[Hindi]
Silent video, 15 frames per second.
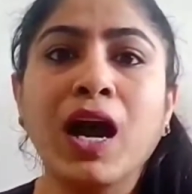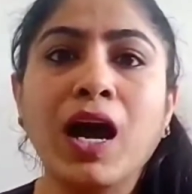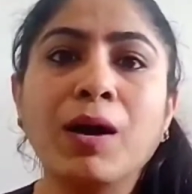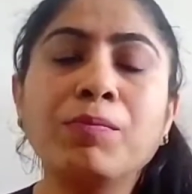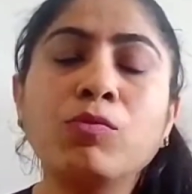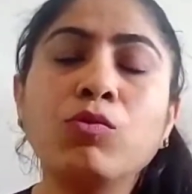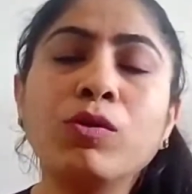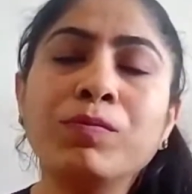
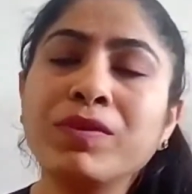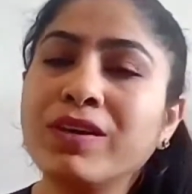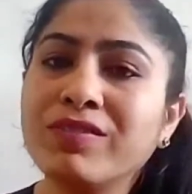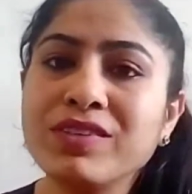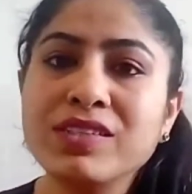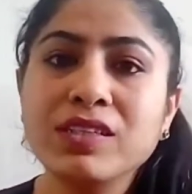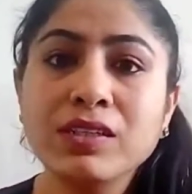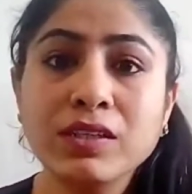आपको अपना
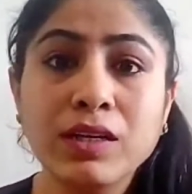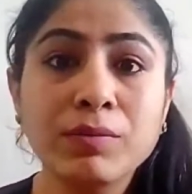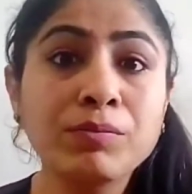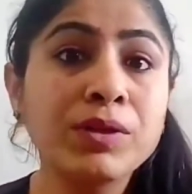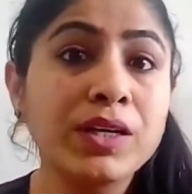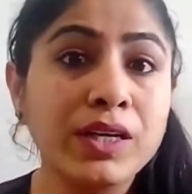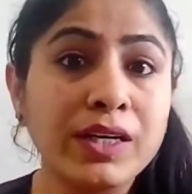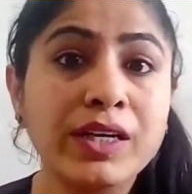वज़न
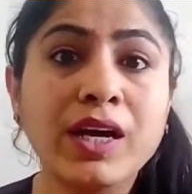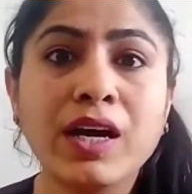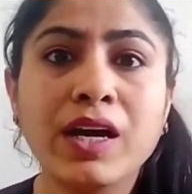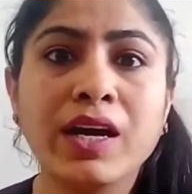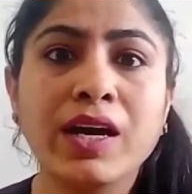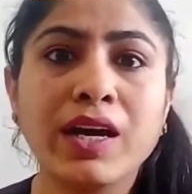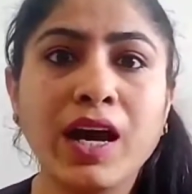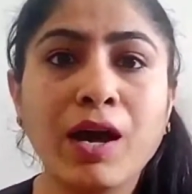कम करना
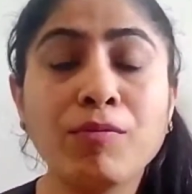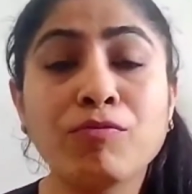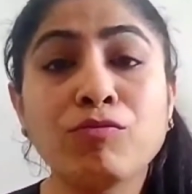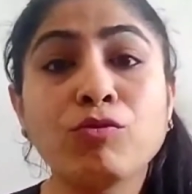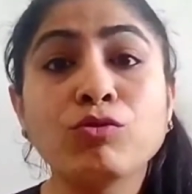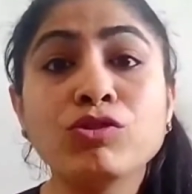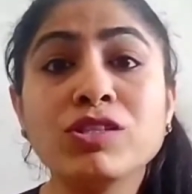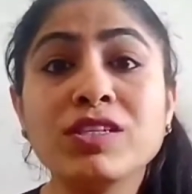है आप
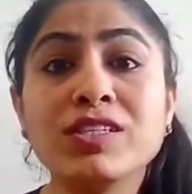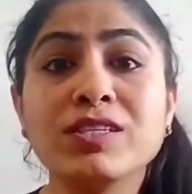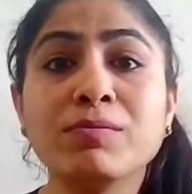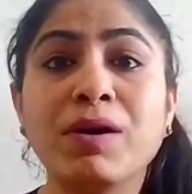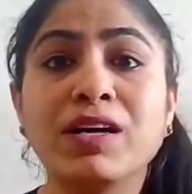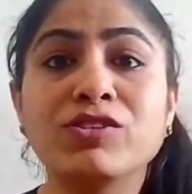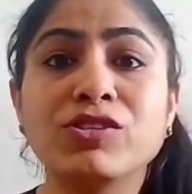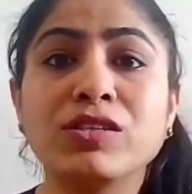वो चीज़
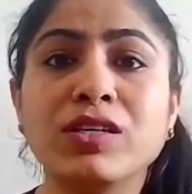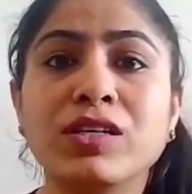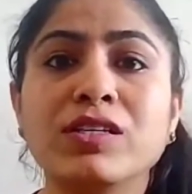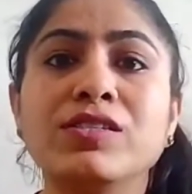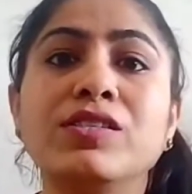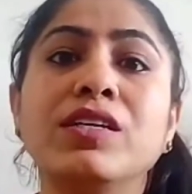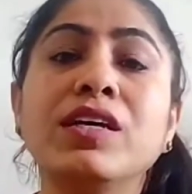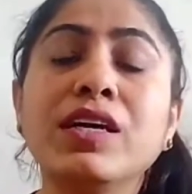इमेजिन
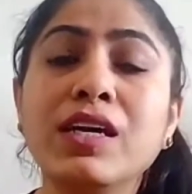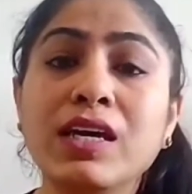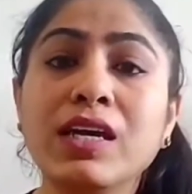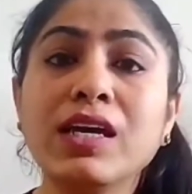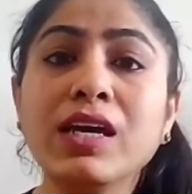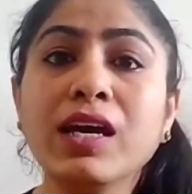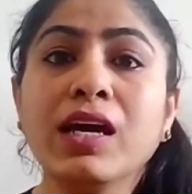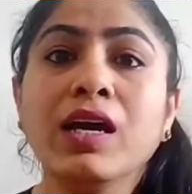कीजिए
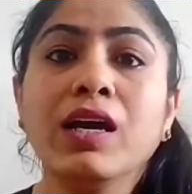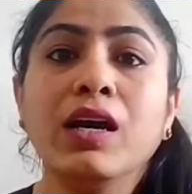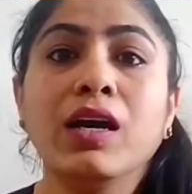कि